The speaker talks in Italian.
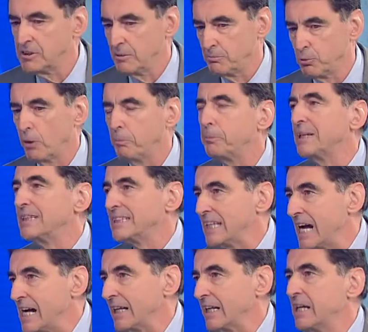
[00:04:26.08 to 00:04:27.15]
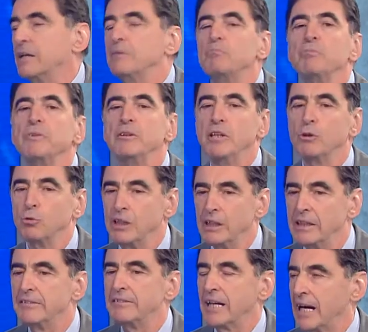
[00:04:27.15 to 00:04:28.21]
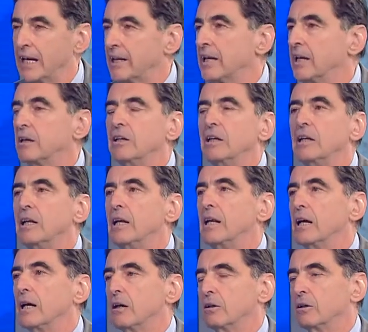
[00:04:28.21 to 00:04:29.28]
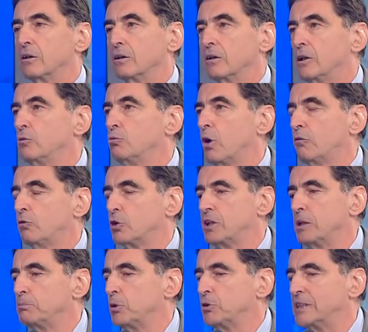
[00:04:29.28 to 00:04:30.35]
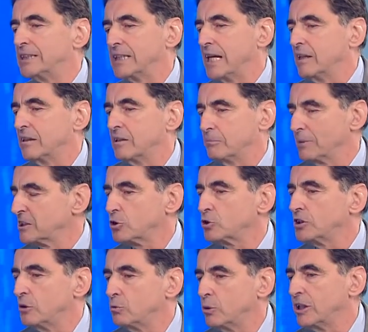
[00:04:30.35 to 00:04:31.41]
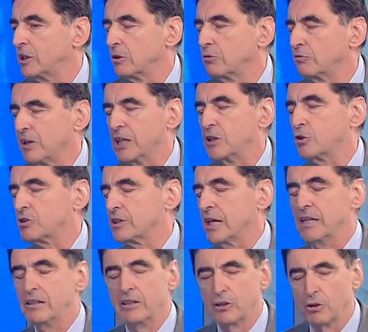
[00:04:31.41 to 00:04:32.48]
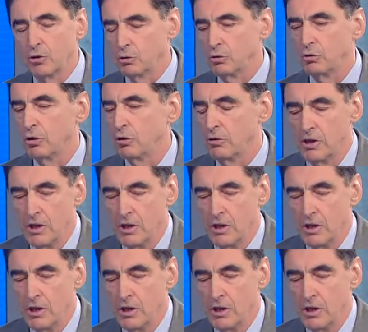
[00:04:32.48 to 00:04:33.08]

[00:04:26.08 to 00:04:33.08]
si può pensare di utilizzare il, eh, il, nuovo tipo di stent, ma sostituire un vecchio stent con uno